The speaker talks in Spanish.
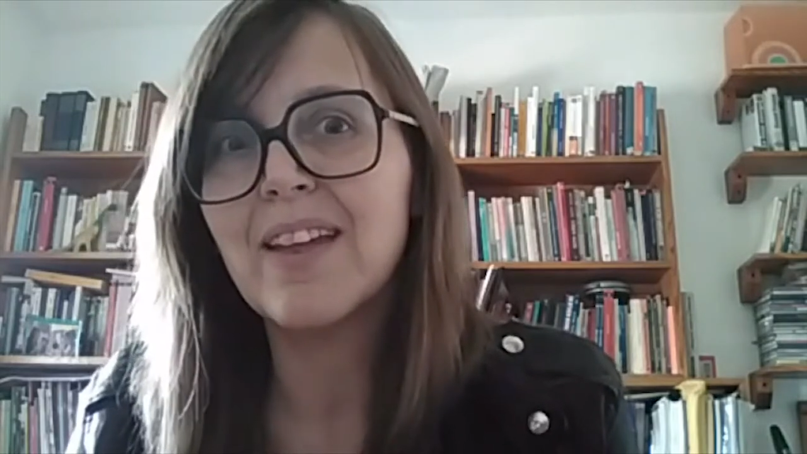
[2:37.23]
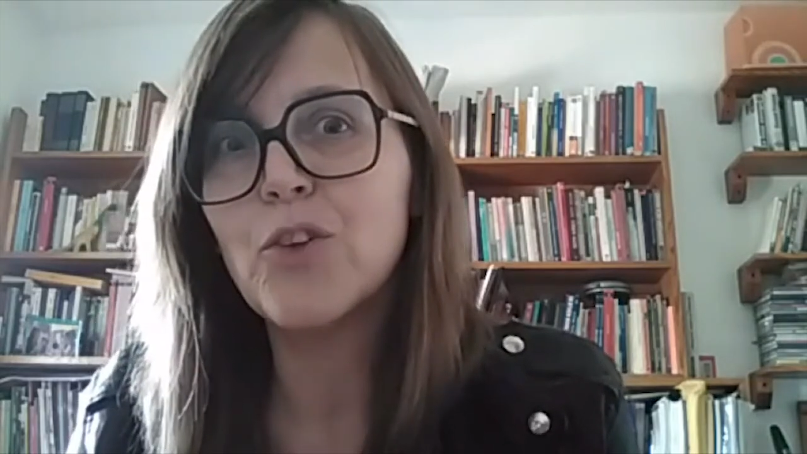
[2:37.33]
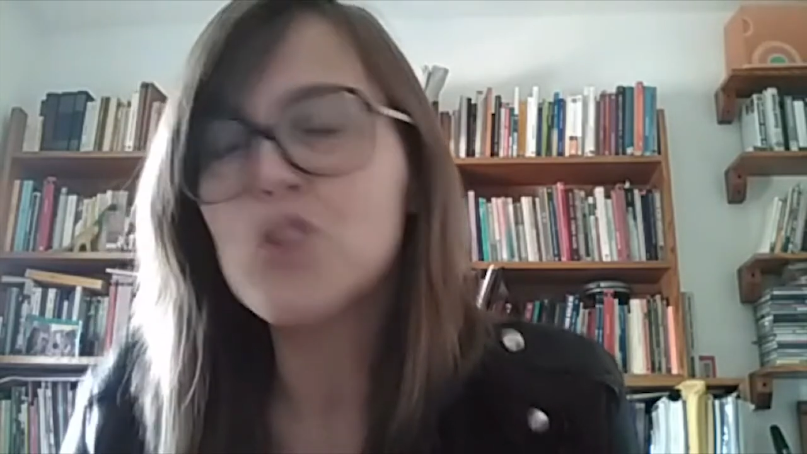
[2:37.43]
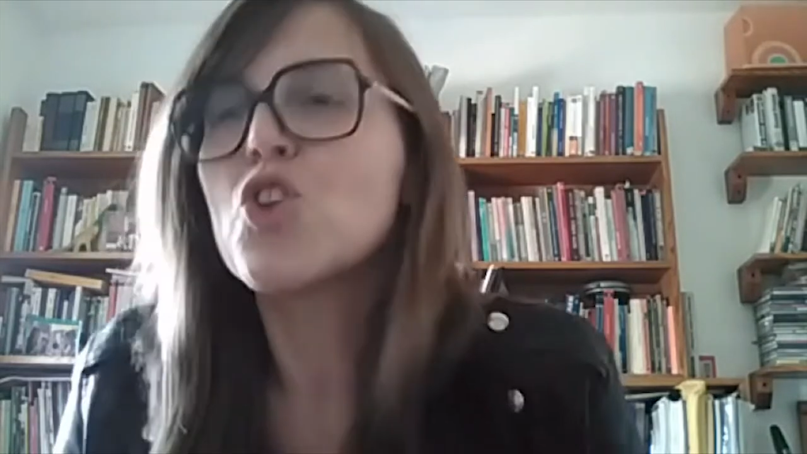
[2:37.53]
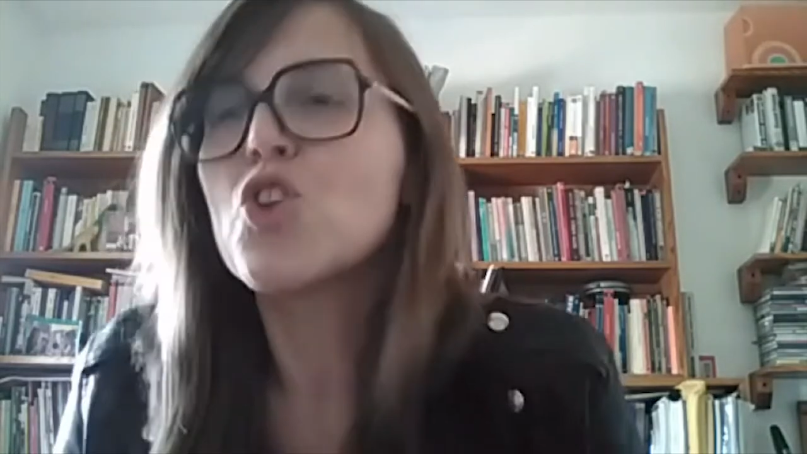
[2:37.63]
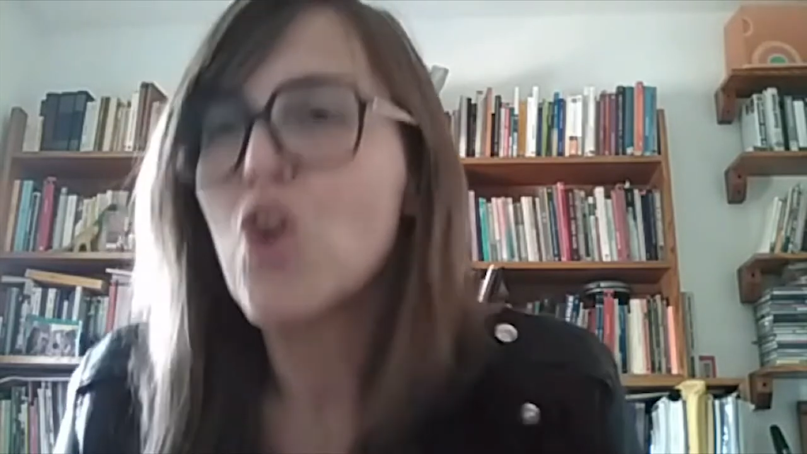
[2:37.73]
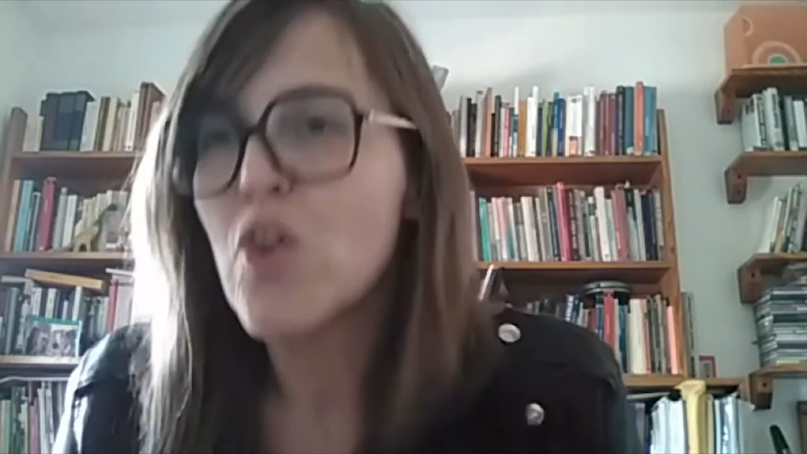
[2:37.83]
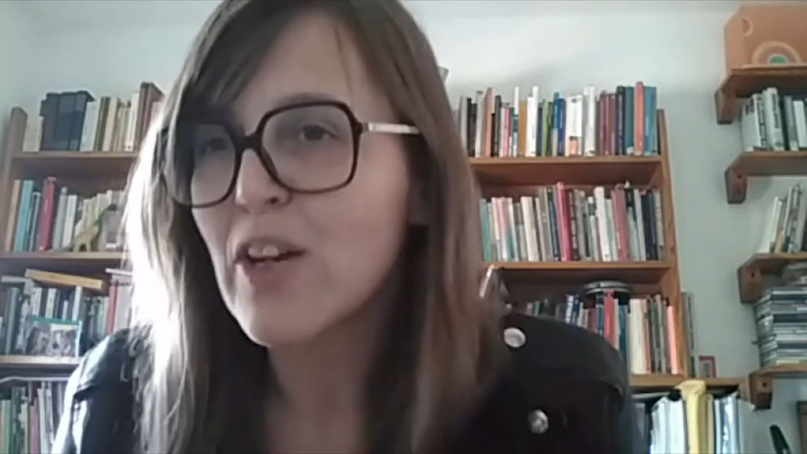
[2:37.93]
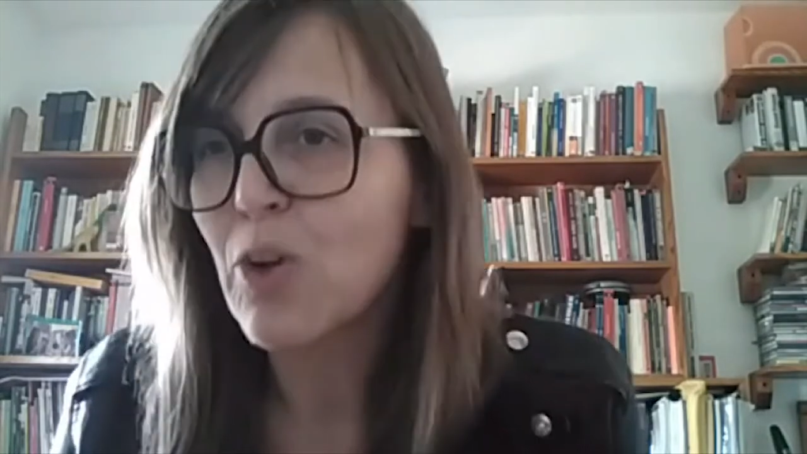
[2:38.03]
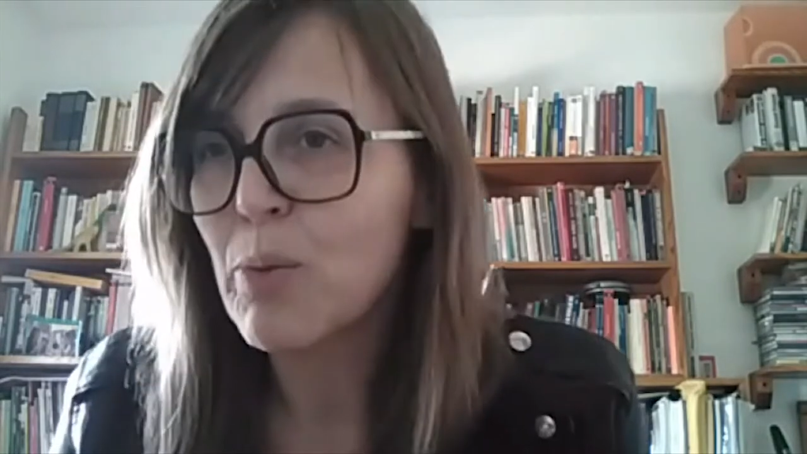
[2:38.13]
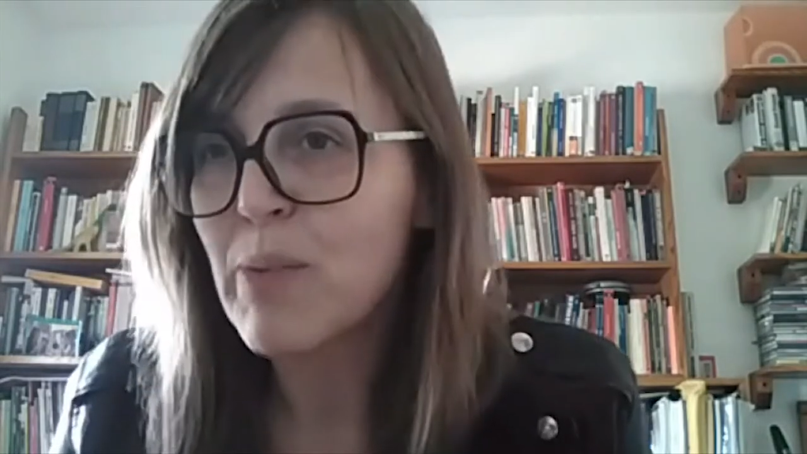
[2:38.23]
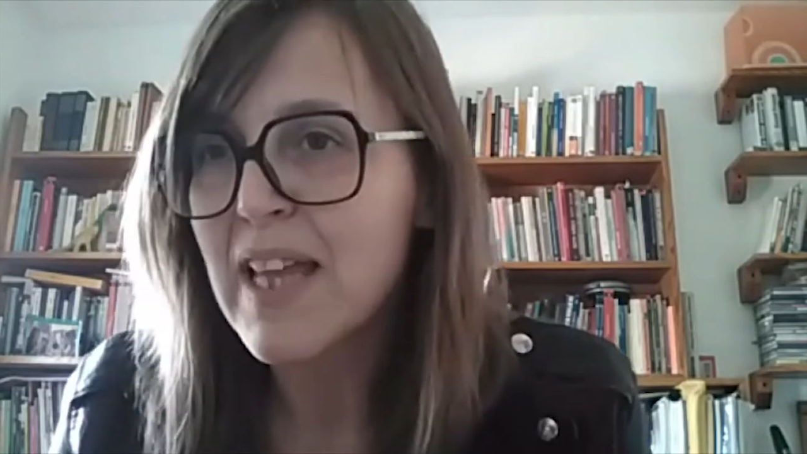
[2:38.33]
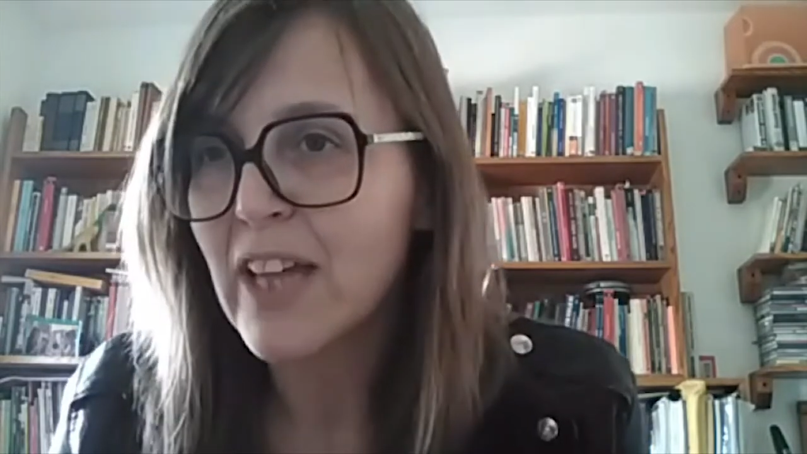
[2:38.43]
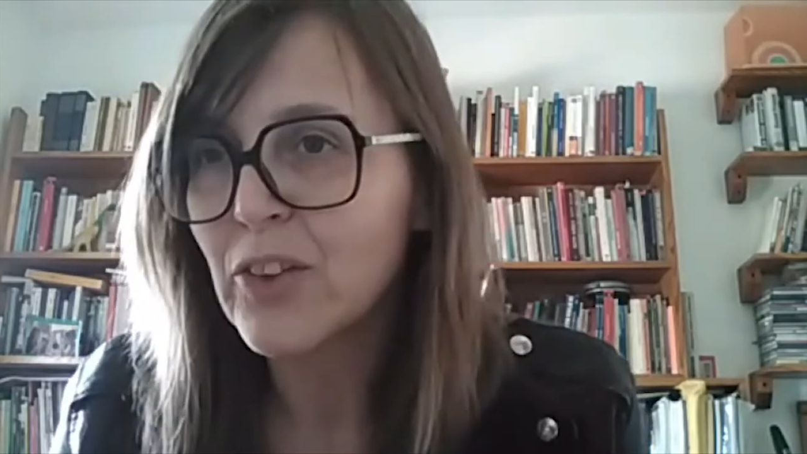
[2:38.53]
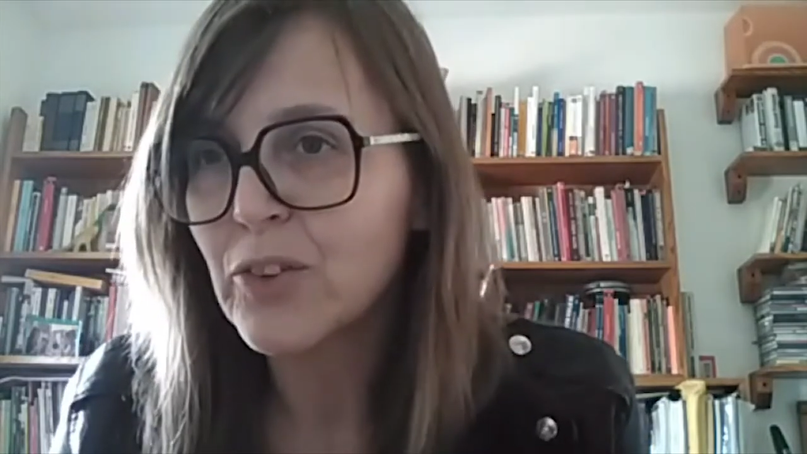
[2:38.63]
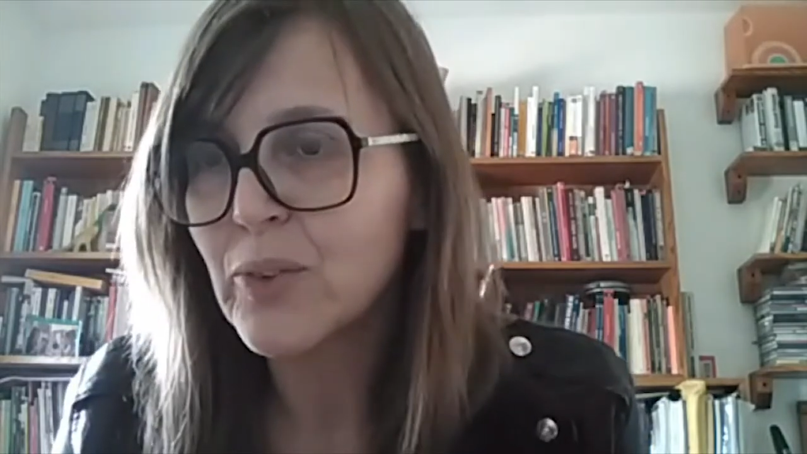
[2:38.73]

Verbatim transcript: no es solo dar comida, ¿no?